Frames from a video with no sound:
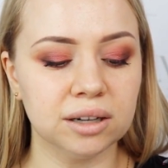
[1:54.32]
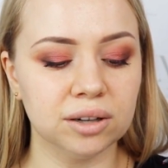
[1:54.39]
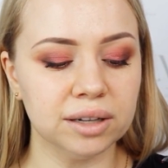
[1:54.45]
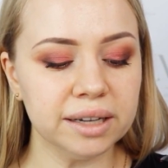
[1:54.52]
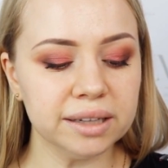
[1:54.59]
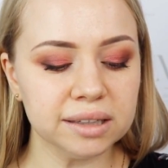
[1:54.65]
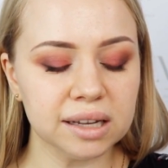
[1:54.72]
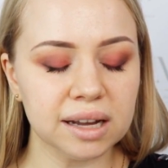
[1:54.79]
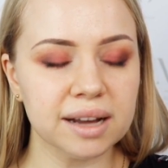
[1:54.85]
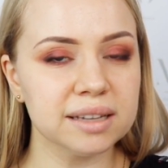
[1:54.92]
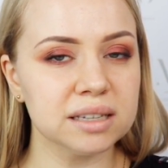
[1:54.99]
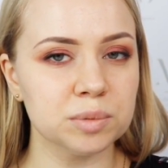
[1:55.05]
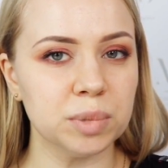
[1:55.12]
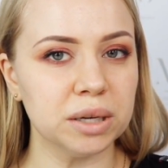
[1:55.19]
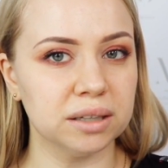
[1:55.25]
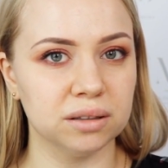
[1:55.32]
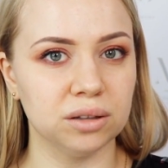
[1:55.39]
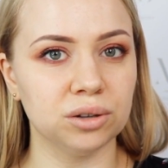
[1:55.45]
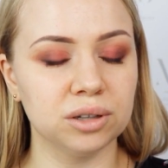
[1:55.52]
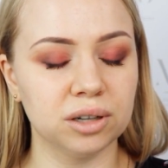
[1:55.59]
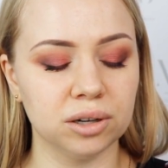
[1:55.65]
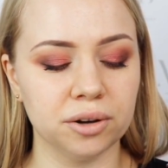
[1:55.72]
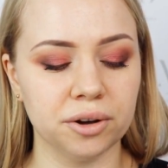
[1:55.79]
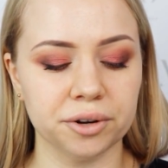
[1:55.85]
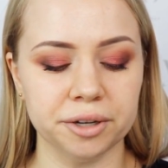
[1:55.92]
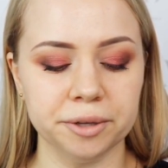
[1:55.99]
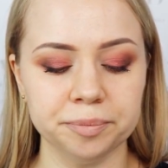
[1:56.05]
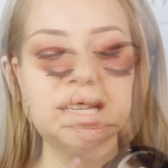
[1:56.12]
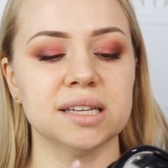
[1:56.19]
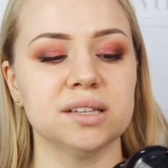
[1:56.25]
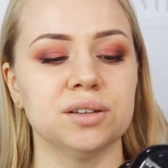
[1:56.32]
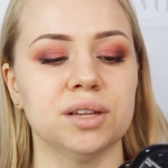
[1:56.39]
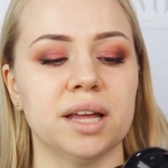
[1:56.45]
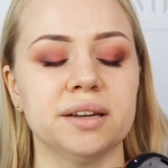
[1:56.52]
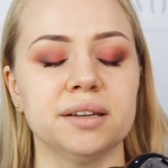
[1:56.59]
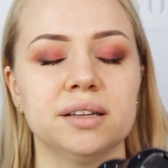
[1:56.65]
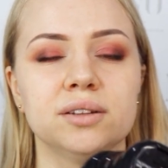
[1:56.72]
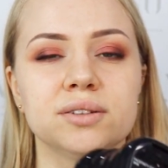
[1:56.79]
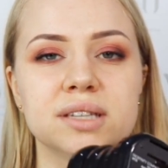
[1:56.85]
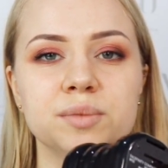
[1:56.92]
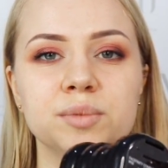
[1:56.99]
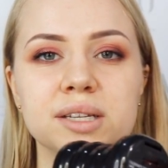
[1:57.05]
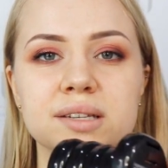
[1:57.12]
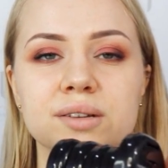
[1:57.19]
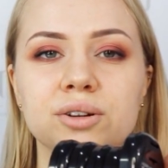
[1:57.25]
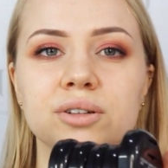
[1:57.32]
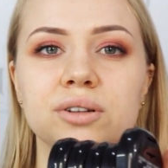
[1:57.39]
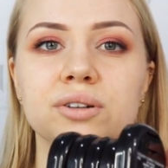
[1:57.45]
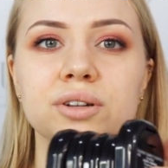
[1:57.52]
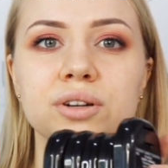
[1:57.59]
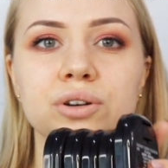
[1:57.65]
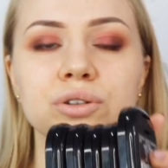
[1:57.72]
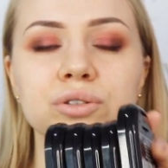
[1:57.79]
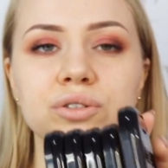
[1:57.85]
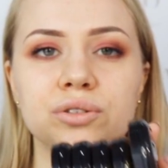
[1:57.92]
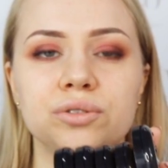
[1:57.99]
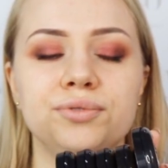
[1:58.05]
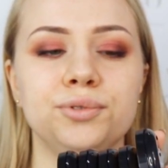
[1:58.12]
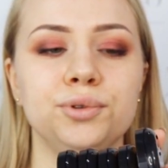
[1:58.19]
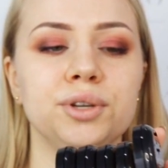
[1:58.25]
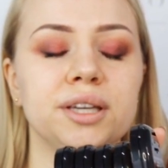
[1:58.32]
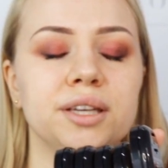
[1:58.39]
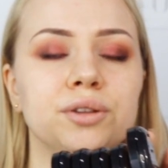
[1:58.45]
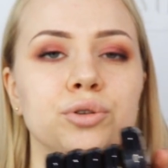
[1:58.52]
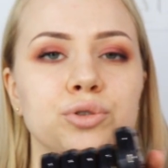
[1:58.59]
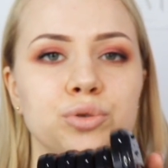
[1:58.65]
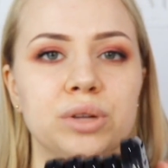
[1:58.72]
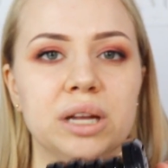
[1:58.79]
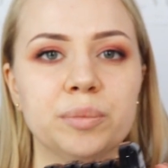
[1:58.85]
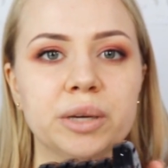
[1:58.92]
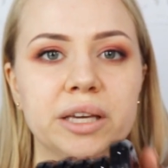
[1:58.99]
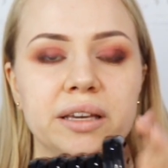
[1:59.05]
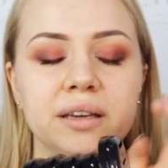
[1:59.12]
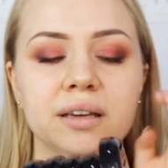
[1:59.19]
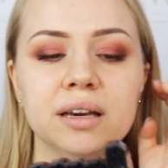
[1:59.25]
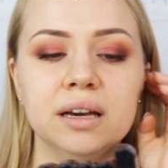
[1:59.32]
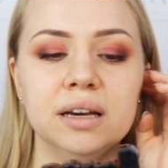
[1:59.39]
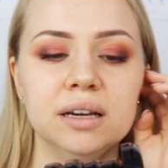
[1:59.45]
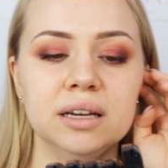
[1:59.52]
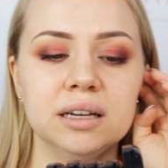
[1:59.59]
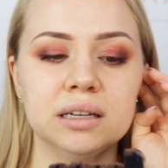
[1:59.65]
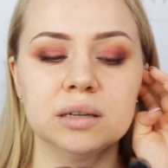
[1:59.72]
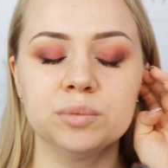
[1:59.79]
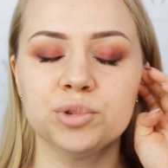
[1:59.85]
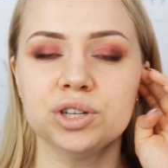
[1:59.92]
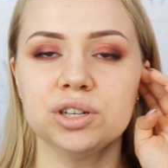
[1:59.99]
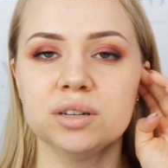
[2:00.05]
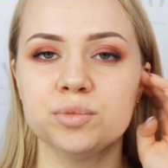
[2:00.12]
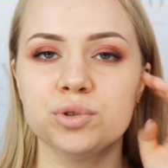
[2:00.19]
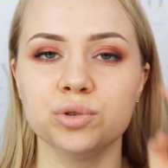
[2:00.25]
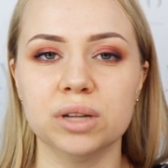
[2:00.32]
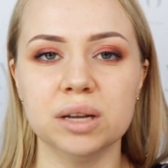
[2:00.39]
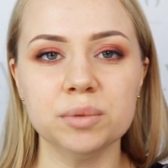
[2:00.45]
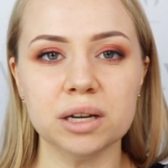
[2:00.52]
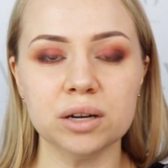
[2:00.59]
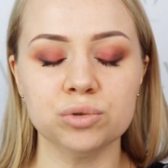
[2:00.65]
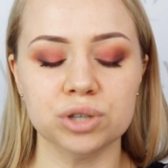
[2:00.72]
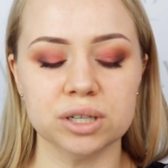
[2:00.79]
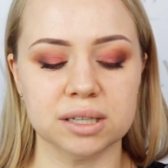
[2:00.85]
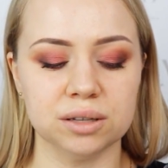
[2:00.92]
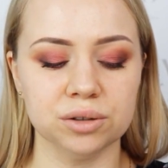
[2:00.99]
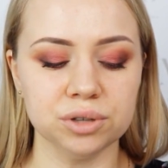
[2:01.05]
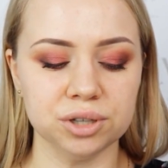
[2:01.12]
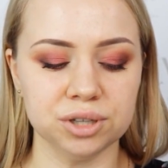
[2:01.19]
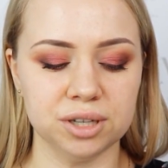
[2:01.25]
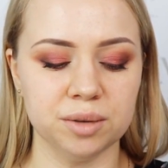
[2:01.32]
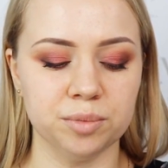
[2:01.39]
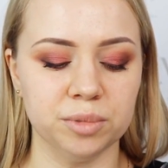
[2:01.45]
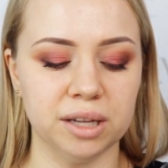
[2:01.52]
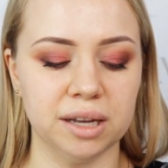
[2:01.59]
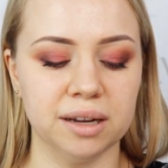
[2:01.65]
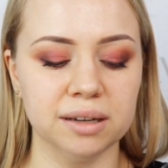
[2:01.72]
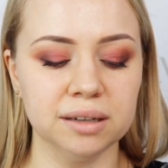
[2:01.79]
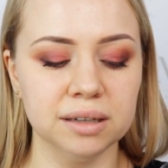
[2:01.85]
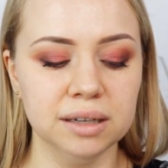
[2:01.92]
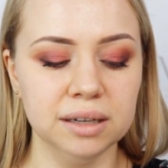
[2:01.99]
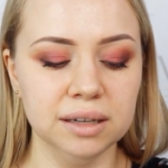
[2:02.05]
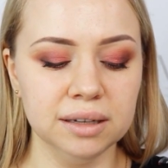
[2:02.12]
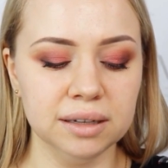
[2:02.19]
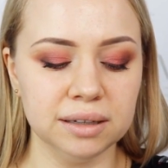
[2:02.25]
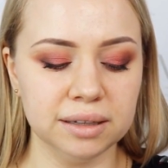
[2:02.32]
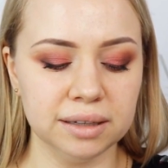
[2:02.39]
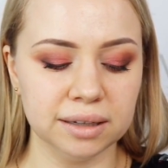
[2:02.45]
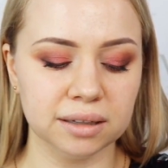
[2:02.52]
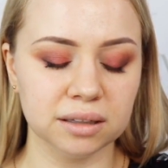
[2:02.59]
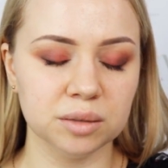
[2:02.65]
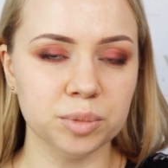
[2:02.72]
Kolejny aspekt to kolory. Stacjonarnie dostępne są kolory od dwójki do siódemki, przy czym siódemka już jest dość ciemna, E,